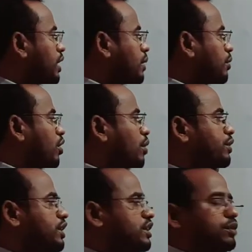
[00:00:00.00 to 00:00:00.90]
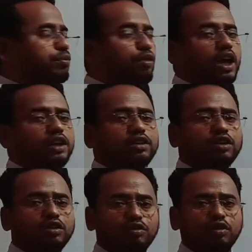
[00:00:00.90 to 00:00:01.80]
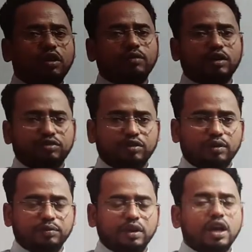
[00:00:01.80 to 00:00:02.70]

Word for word: এবং অপরটি হচ্ছে পোলাইট ফর্মাল ফর্ম